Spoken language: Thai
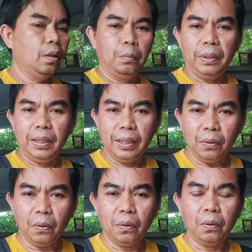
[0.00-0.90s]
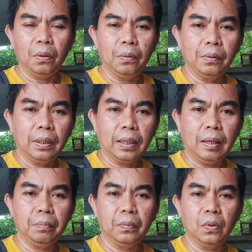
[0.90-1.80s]
มีดีโอนะครั
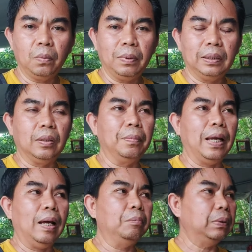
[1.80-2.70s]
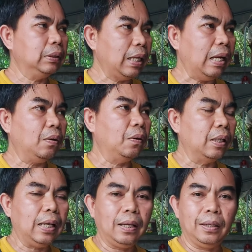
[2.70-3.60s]
บ โทรมาสอบถามปรึกษาก่อน
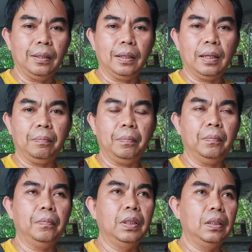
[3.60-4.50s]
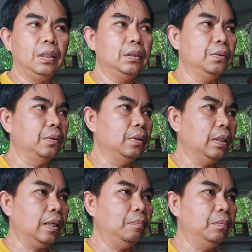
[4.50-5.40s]
ได้นะครับ ดีที่สุด
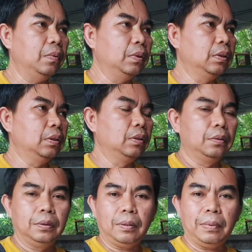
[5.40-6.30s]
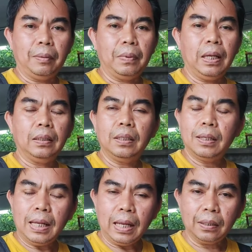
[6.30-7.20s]
นะครับสำหรับท่านที่
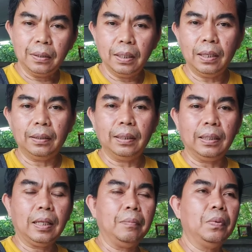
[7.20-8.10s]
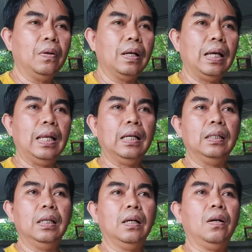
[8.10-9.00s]
ล้างเครื่องนะครับ ต้องการล้างเค
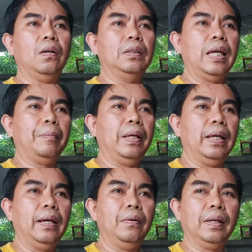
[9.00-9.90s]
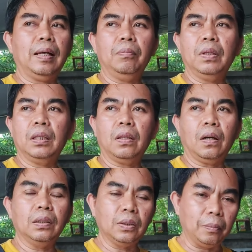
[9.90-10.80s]
รื่องก็แจ้งไปแล้วนะครับ ติดต่อ
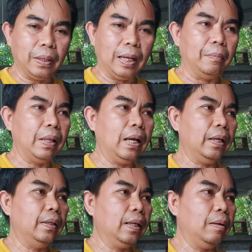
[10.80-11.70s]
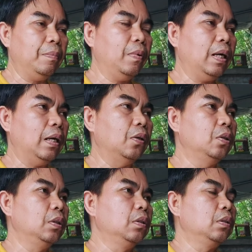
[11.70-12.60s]
สอบถามได้นะครับว่า
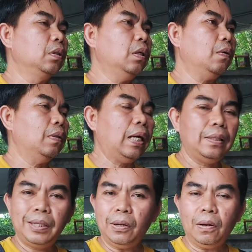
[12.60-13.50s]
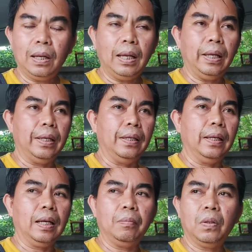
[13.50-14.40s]
เครื่องของท่านยี่ห้ออะไร
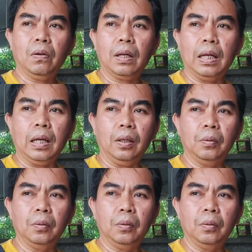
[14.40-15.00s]
นะครับ ต้องการ